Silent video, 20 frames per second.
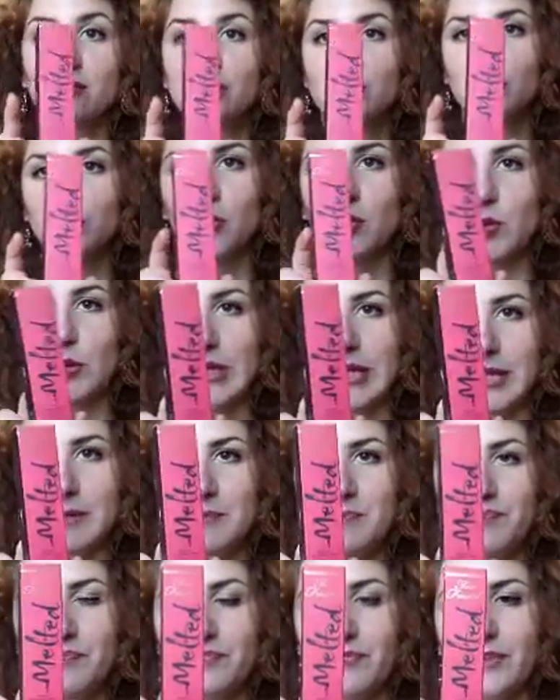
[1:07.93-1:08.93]
questo
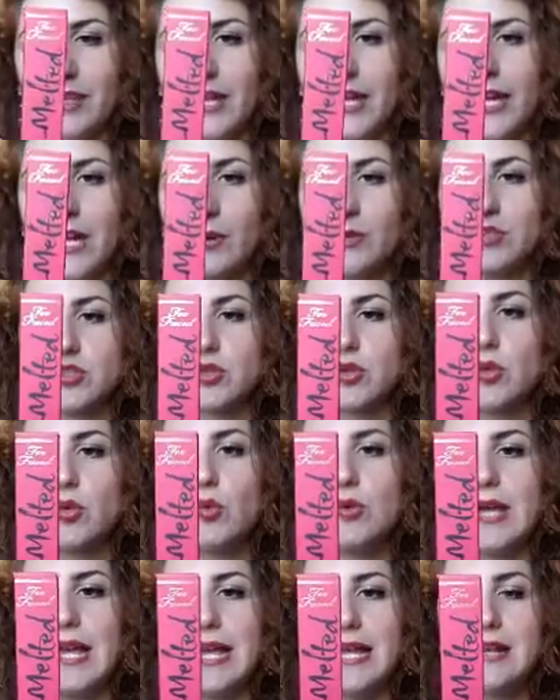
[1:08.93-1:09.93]
qui, eh, questo
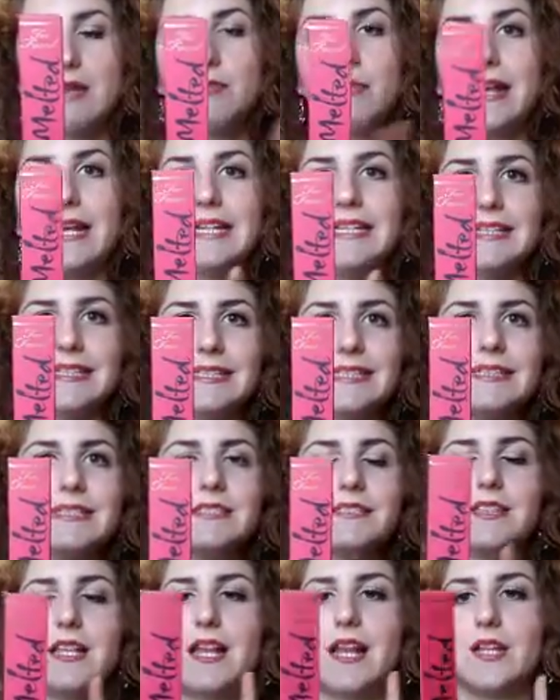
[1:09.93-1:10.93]
qui è il
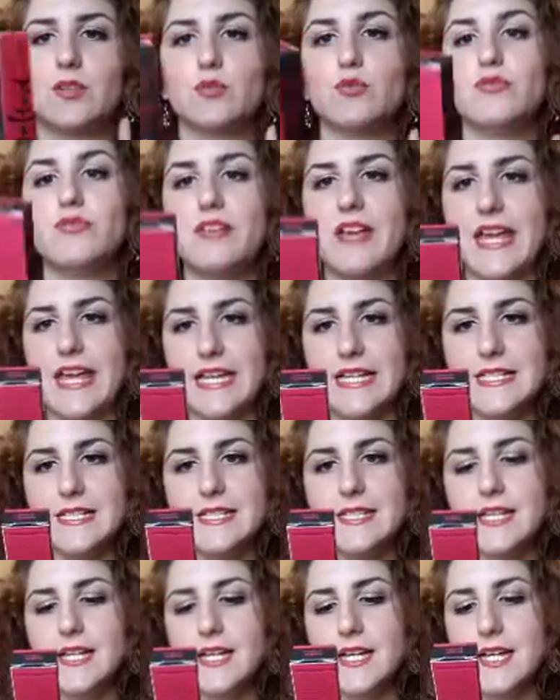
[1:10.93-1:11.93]
Melted della Too
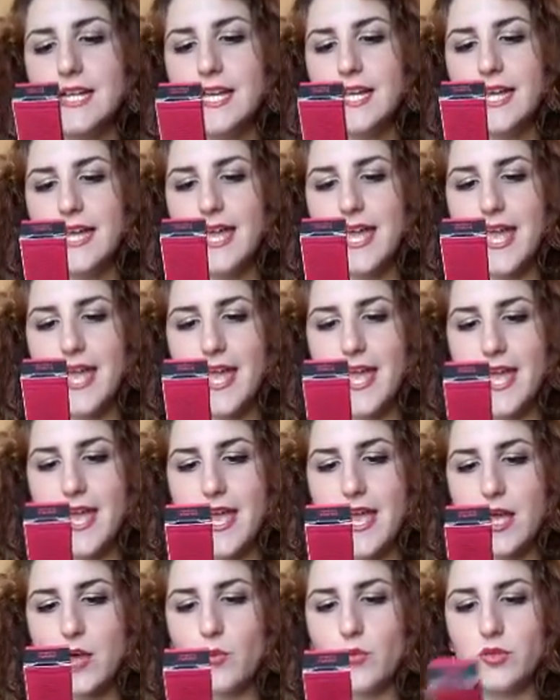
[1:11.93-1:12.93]
Faced,
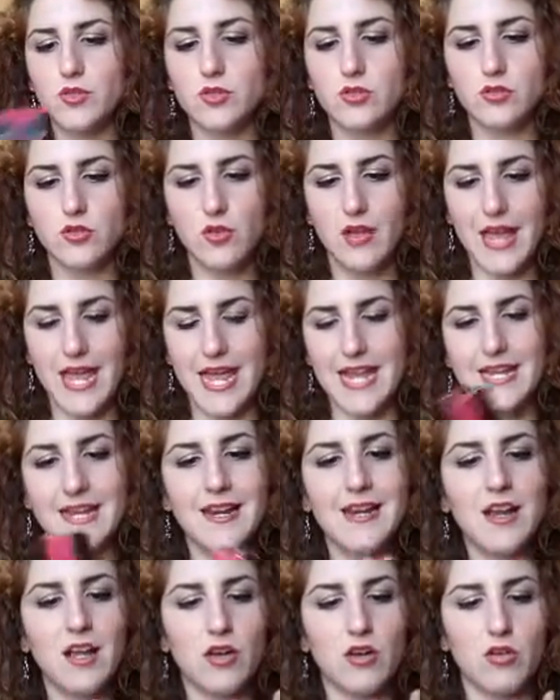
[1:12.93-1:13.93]
e questo è
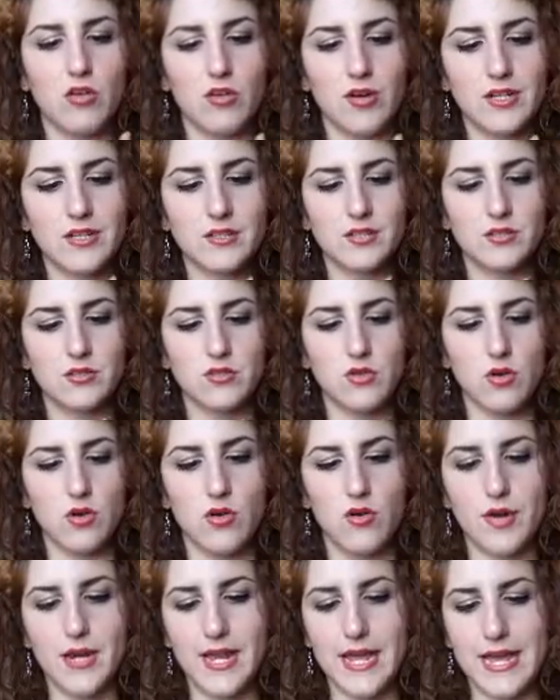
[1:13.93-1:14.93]
nella
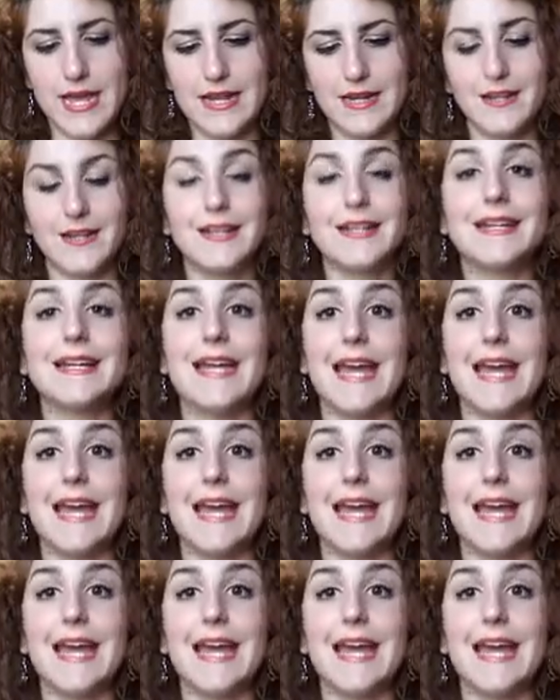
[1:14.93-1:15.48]
colorazione eh,